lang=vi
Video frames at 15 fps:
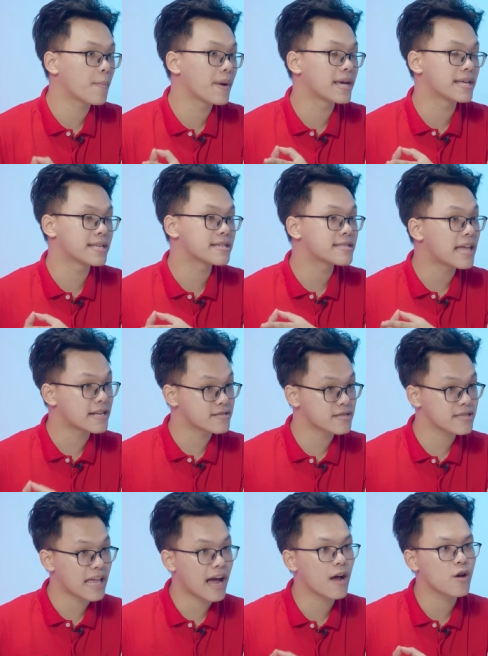S mà mình
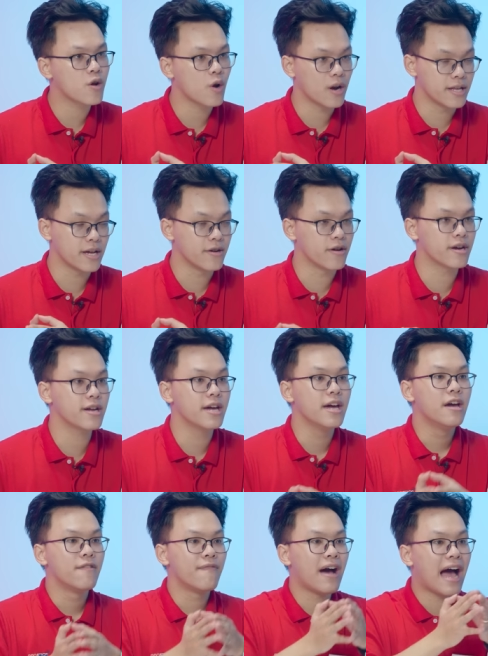đang đang gọi là nhận được ấy,
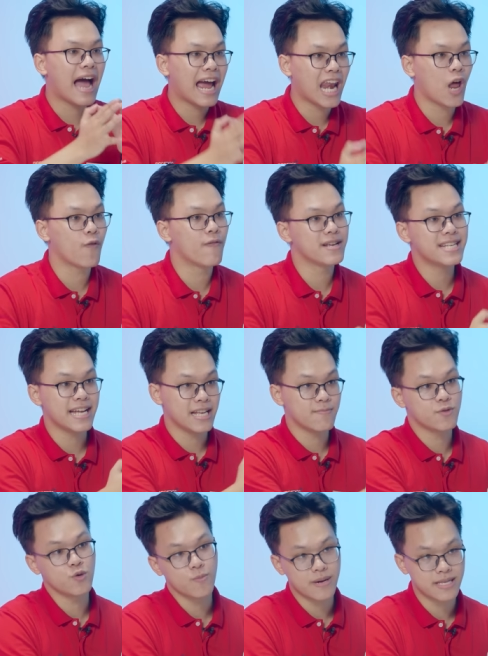và hài lòng với trải
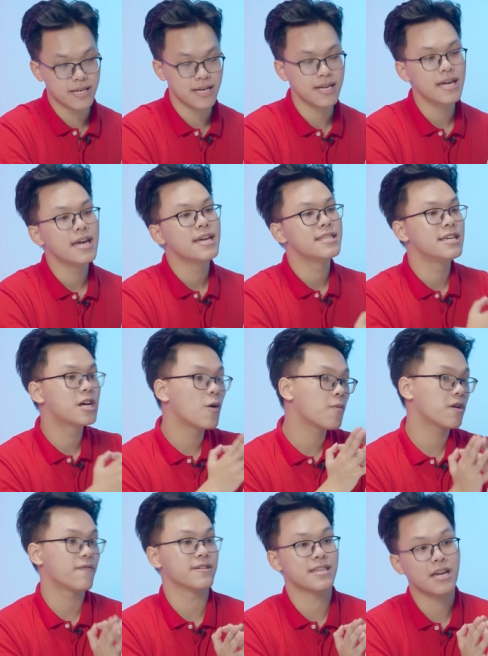nghiệm sử dụng máy tính ấy, thì không
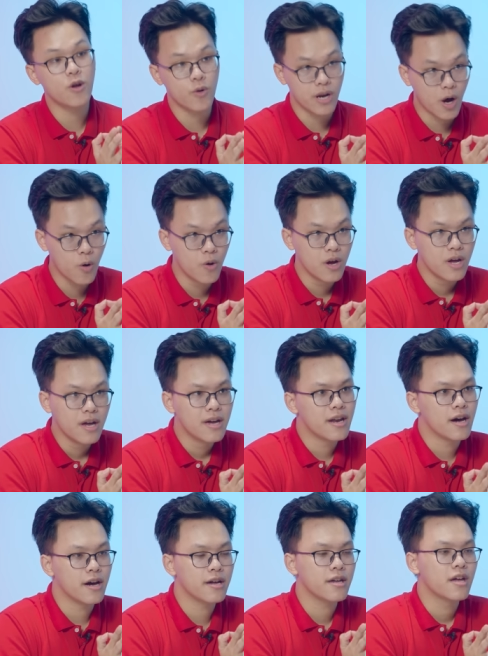cần phải thay đổi đâu.
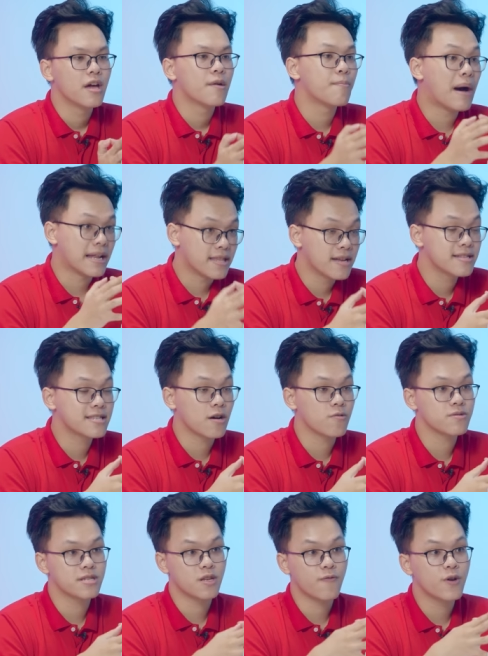Đấy. Bản thân
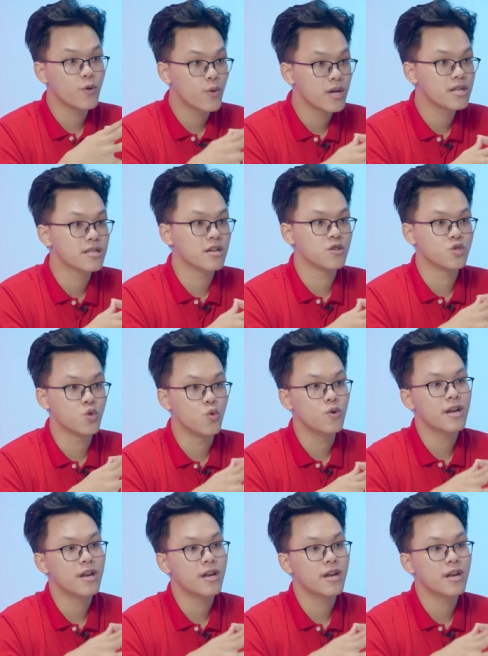cháu thì cháu vẫn khuyên rằng chú